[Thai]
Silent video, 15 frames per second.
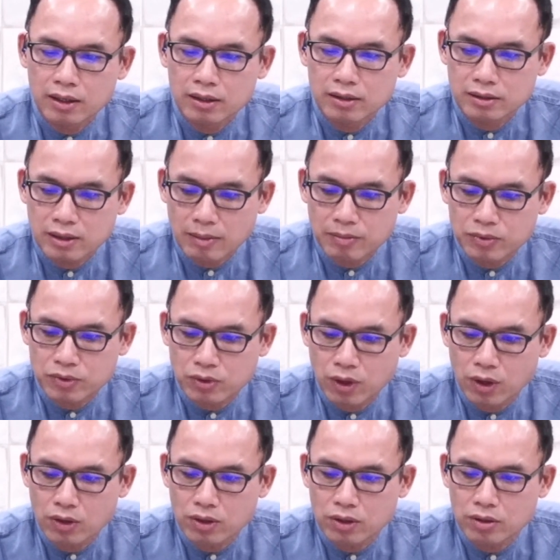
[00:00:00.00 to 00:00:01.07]
ซับซ้อ
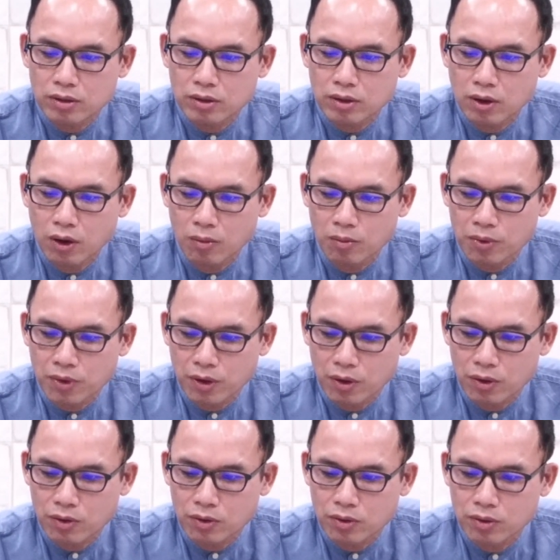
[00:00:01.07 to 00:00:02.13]
นของพระอ
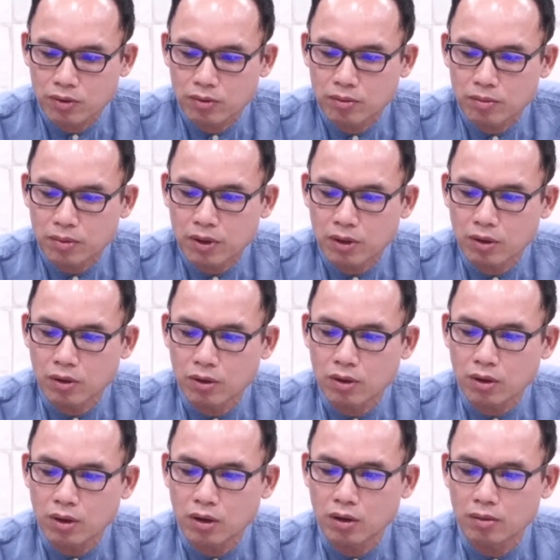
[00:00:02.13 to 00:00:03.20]
งค์ พระองค์
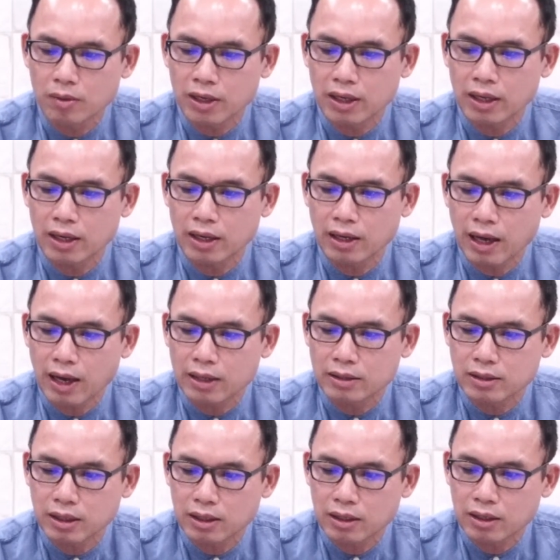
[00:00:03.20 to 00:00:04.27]
ก็ไม่ได้ละ
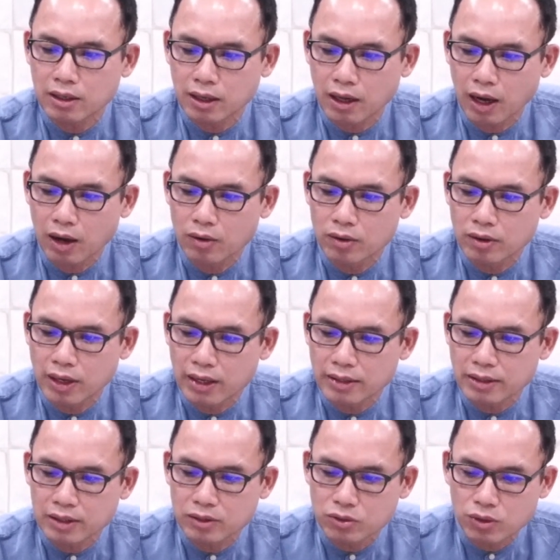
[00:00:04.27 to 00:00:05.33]
ทิ้งเขาใน
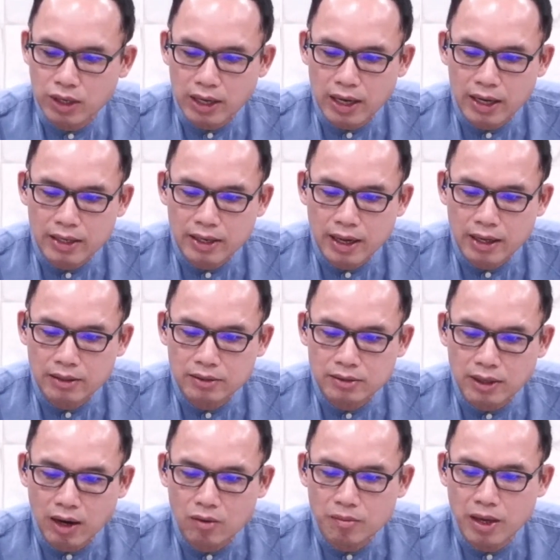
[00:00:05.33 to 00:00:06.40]
ถิ่นธุรกันดาร
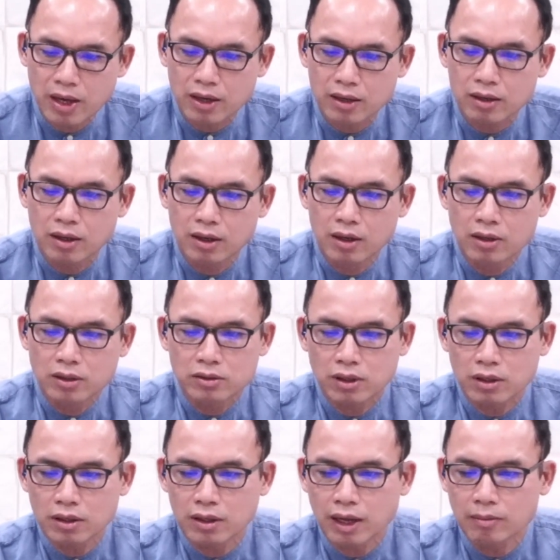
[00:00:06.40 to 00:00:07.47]
สาวเมฆ ซึ่ง
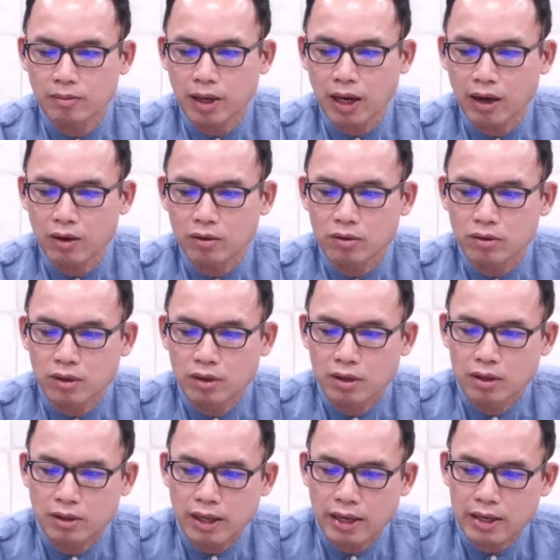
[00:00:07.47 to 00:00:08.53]
นำเขา
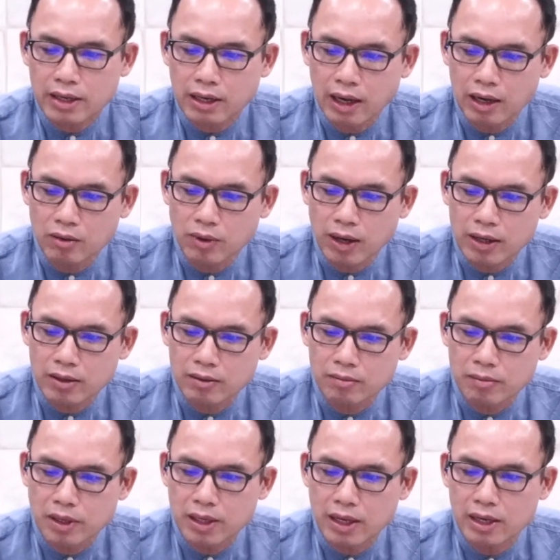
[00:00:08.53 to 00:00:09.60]
ในกลางวัน
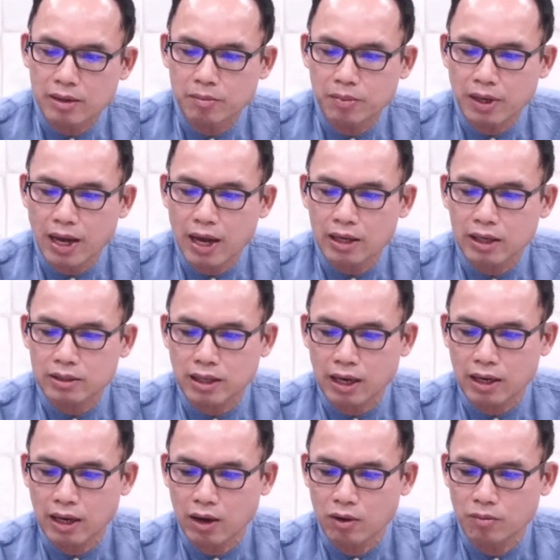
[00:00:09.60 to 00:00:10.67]
ไม่ได้พรากจาก
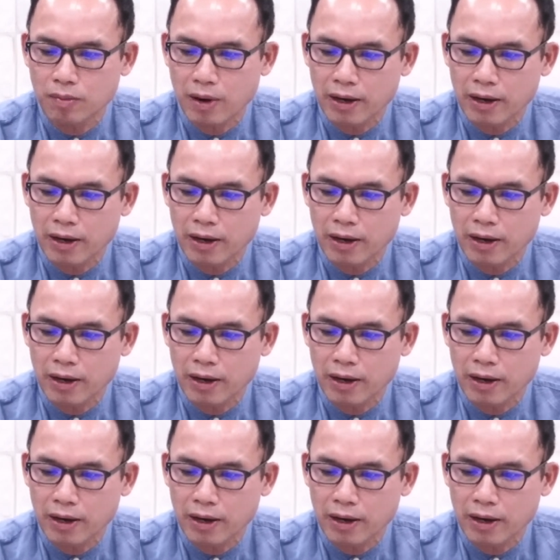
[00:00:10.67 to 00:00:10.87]
เขาไป